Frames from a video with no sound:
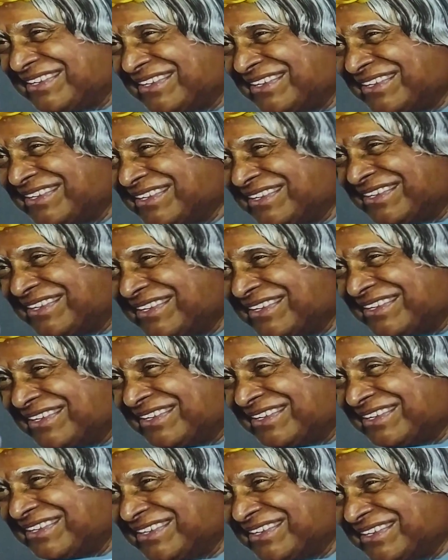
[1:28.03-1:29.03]
என்று
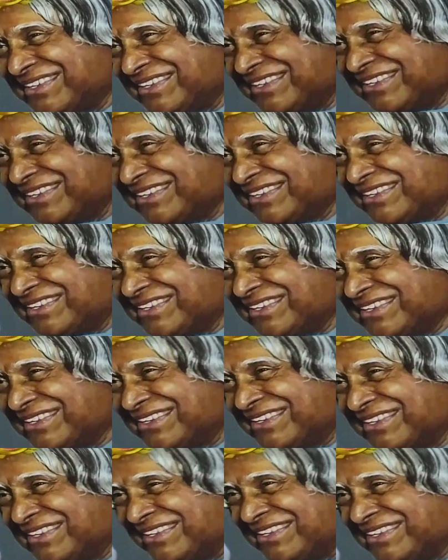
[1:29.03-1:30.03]
அந்த போட்டிக்கு
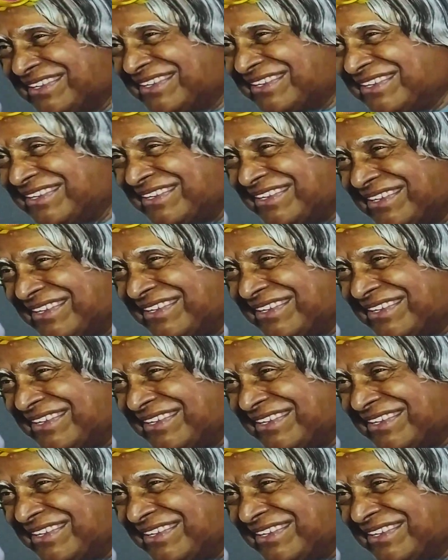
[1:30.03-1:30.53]
செல்கிறார்